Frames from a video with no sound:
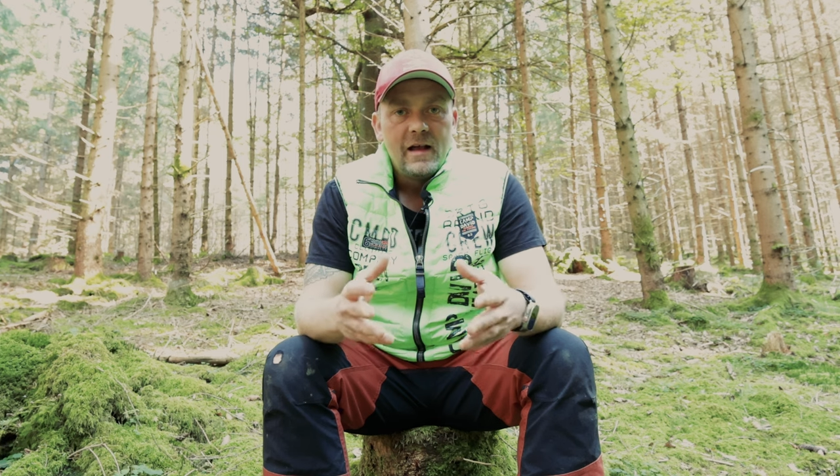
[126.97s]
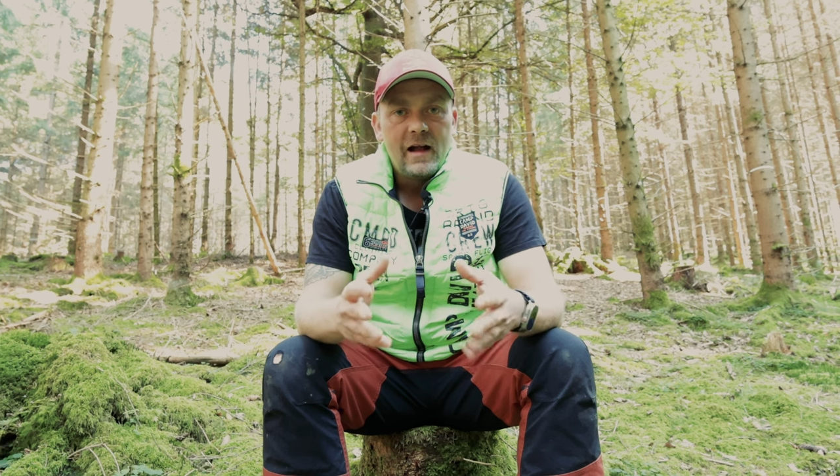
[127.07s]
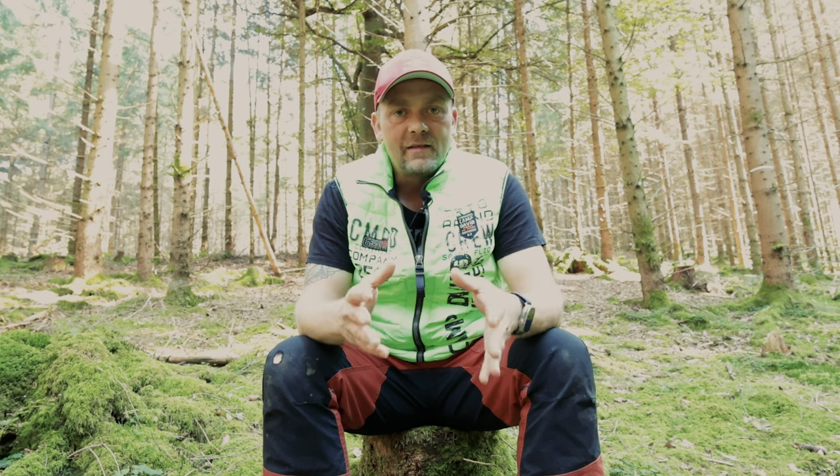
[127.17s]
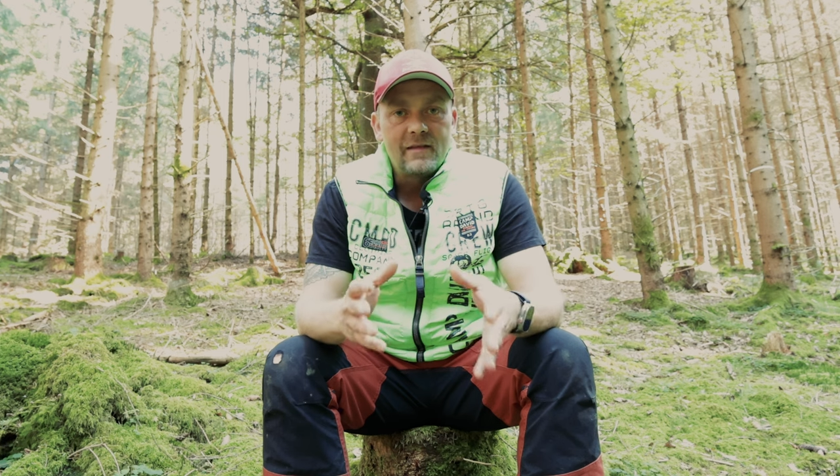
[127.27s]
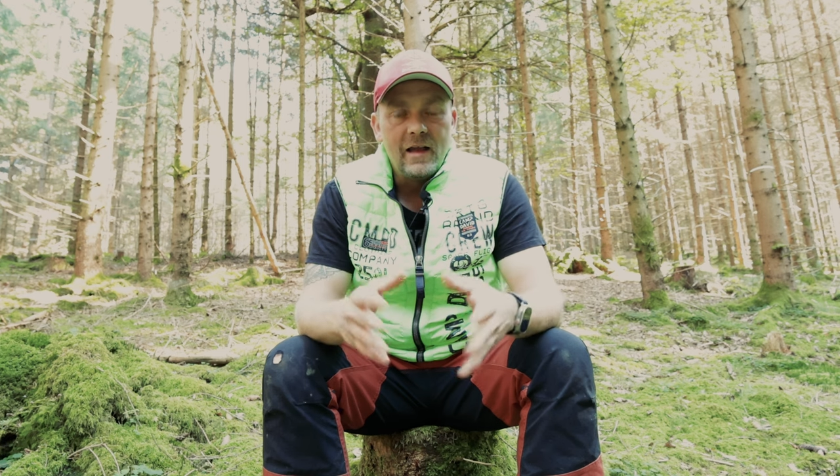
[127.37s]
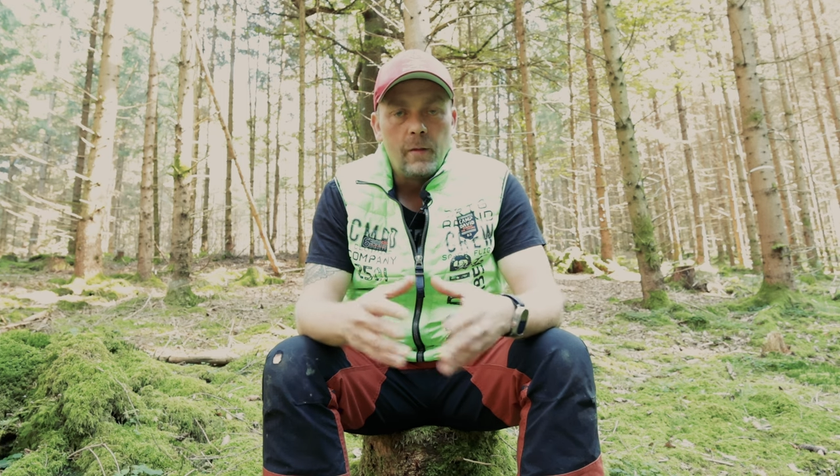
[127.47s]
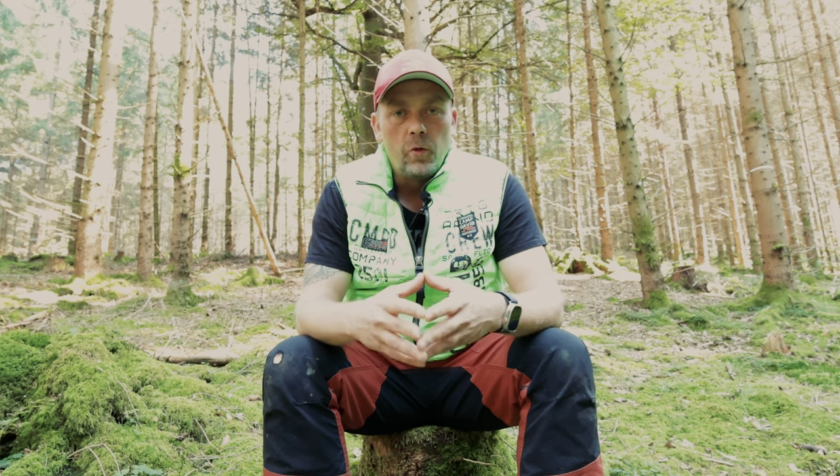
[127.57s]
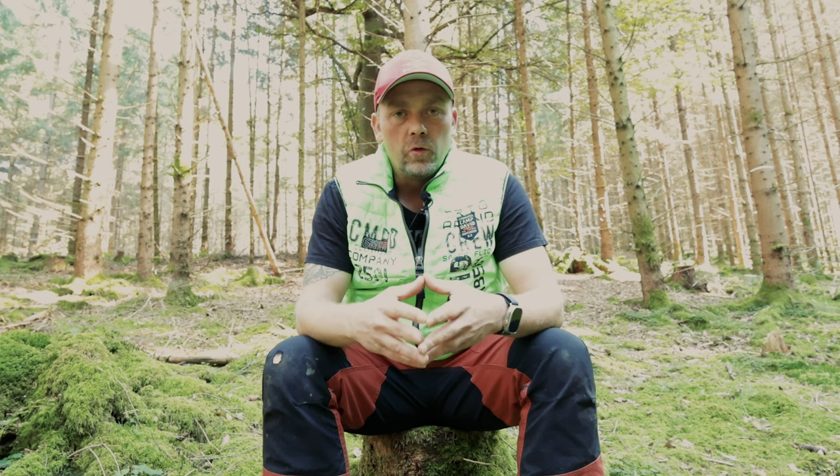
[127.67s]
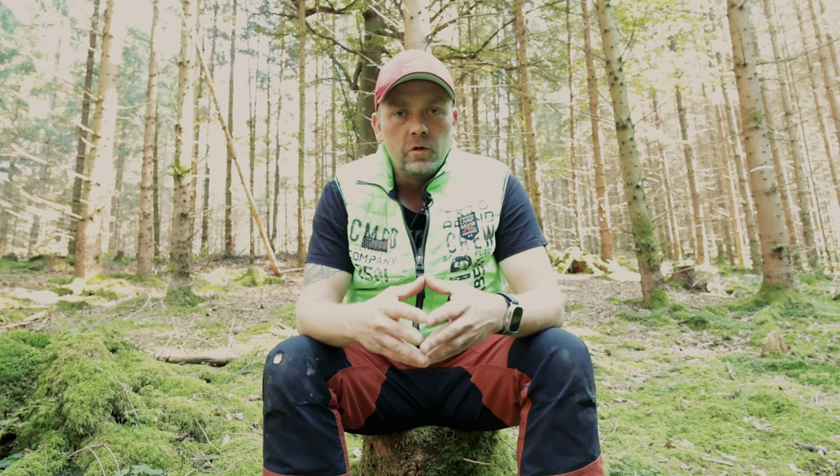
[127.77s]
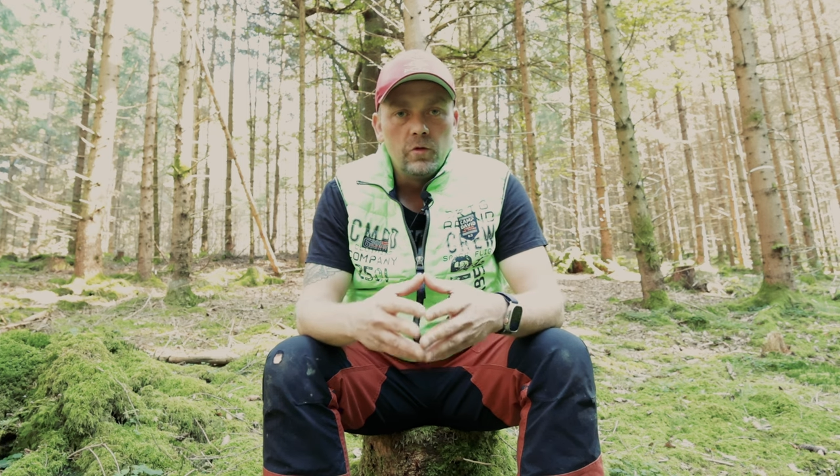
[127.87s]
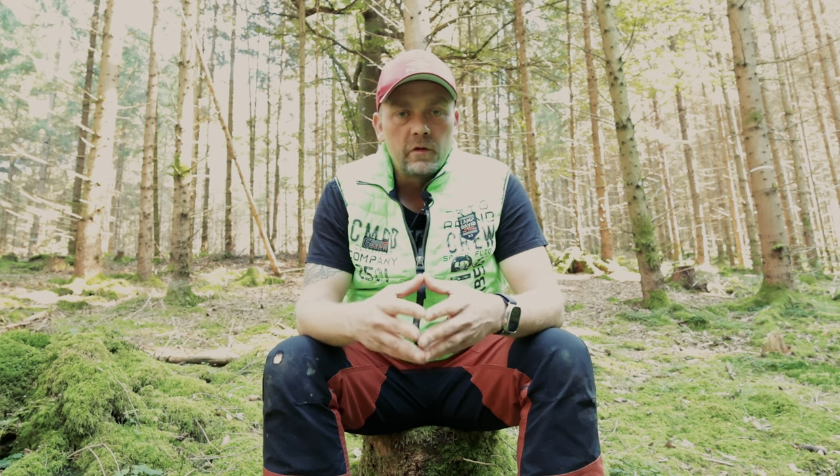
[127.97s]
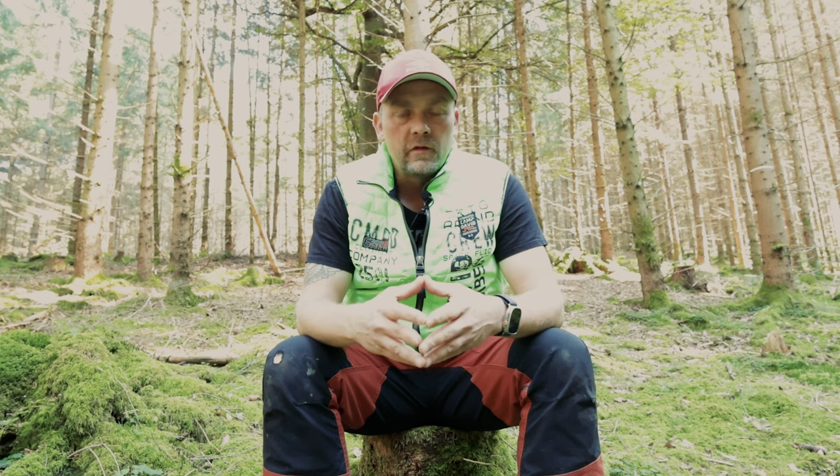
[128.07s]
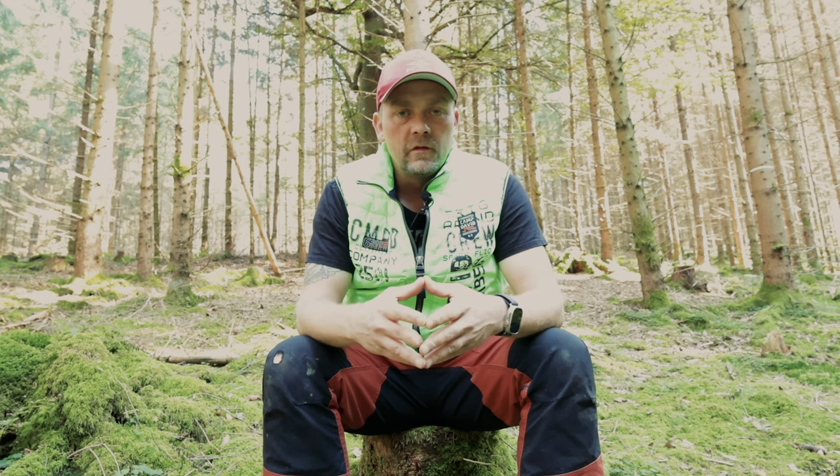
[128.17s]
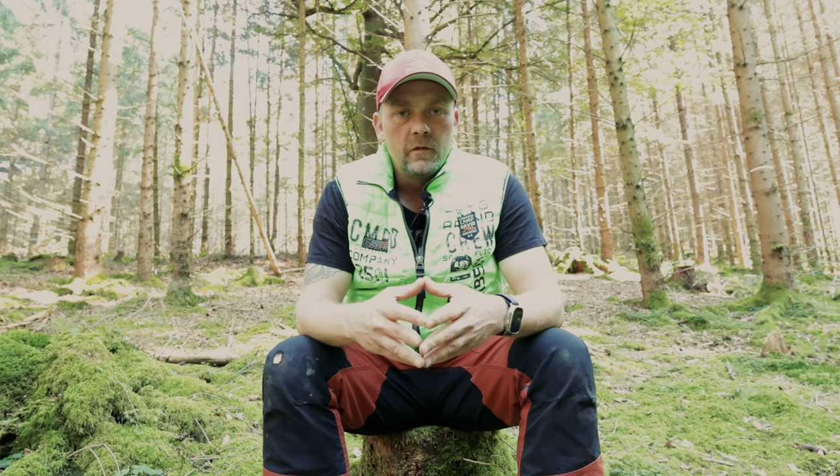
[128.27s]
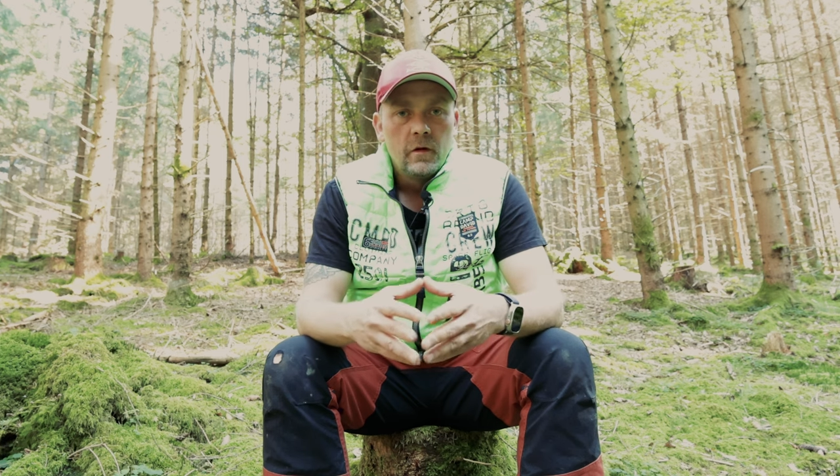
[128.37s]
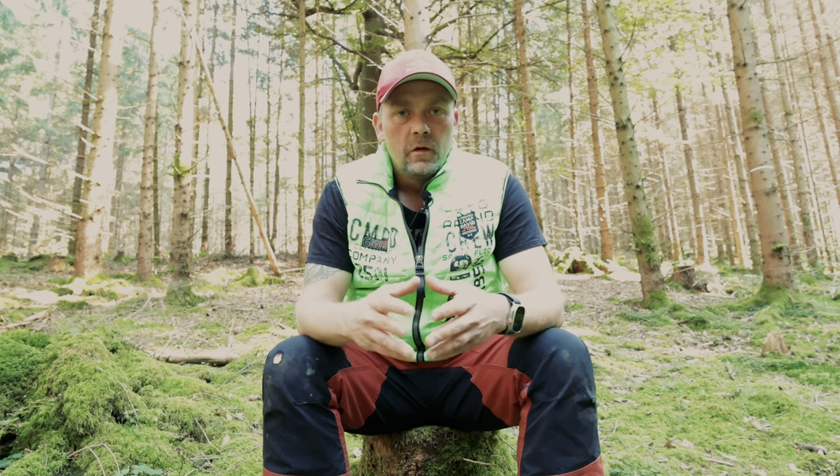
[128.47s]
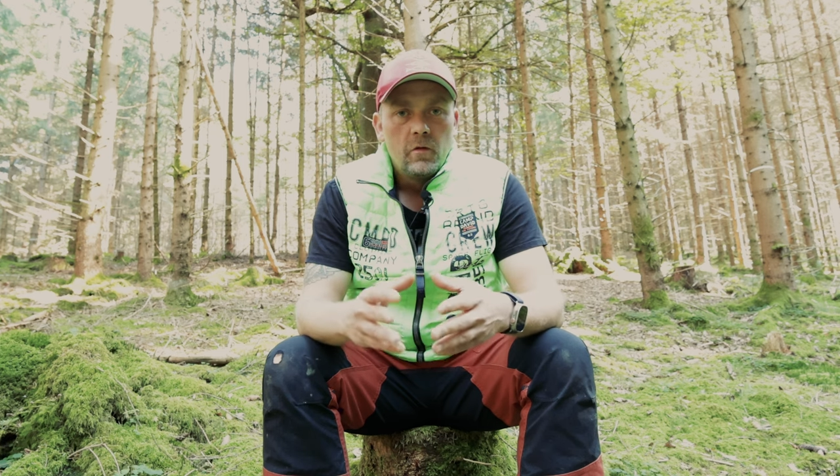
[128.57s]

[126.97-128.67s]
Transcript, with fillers: als Nährboden nutzen,